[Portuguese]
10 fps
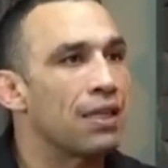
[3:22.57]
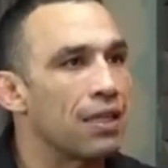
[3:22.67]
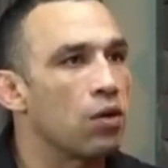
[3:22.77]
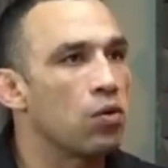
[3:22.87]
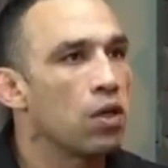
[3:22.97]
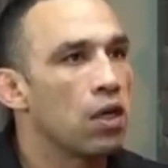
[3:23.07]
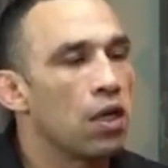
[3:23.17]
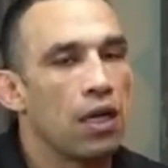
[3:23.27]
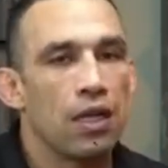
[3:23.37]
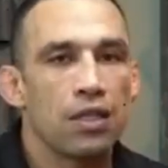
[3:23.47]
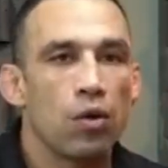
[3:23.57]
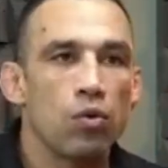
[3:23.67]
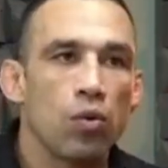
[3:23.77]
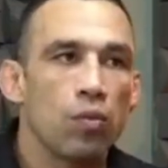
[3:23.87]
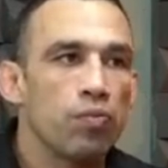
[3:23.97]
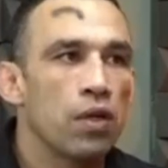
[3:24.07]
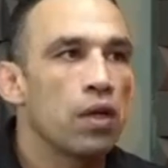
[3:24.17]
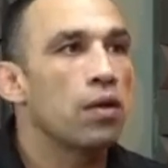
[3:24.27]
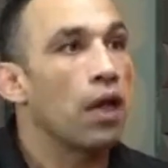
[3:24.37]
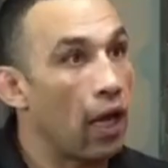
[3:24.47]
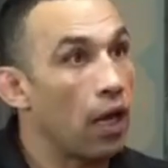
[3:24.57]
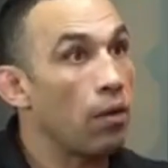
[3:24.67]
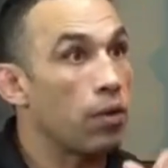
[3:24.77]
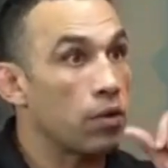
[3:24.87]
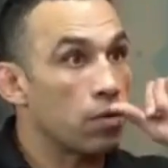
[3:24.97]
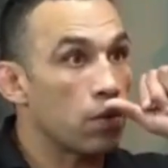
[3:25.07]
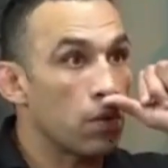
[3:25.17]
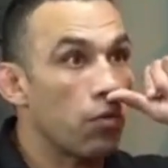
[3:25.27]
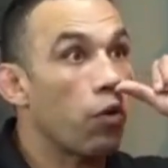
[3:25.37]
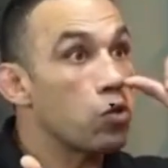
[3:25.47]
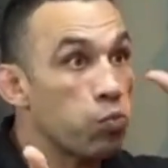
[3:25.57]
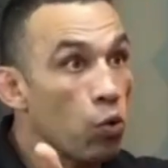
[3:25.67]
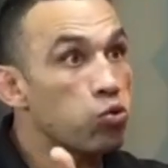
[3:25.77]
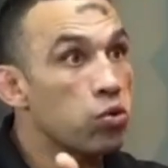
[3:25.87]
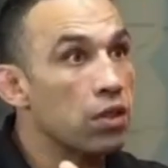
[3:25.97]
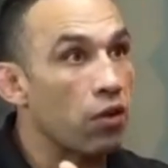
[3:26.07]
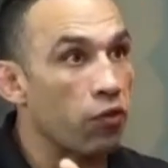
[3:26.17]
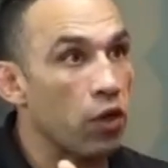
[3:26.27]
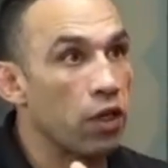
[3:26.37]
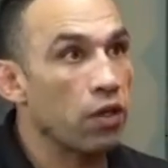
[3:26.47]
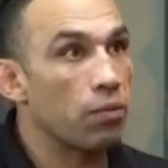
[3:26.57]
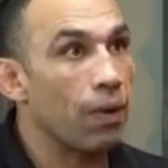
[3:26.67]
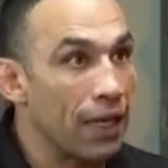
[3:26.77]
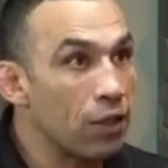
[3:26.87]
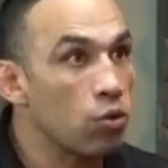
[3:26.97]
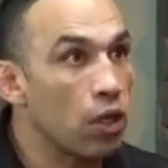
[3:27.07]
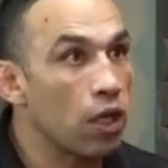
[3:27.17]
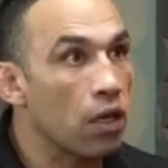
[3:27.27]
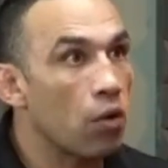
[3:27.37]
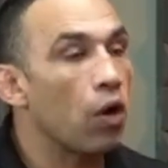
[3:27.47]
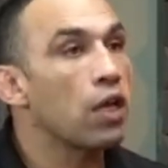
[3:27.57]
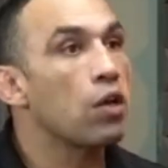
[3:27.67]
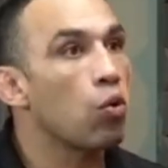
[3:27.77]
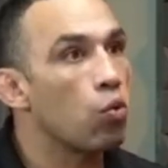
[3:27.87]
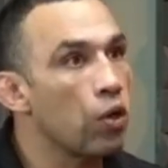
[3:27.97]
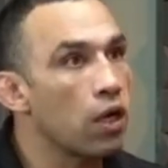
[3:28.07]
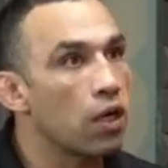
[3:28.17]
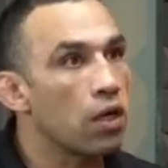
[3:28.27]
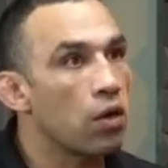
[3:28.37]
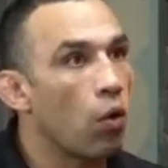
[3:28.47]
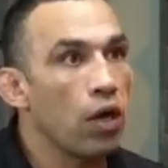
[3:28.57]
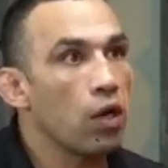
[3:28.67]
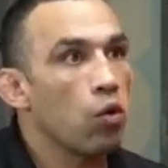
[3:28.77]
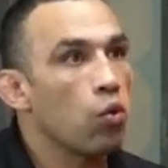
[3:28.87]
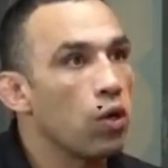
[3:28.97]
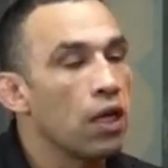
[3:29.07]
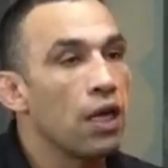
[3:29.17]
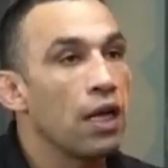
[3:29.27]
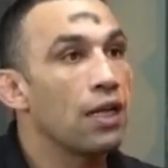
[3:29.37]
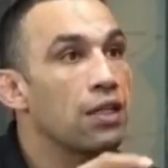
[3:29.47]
Entendeu? Acabou então, com a então carreira, não... irmão. É. Foi expulso. Foi expulso, né? Tal? Foi Caralho. banido, né? Banido, Olha banido. que loucura. loucura. Olha que loucura. loucura.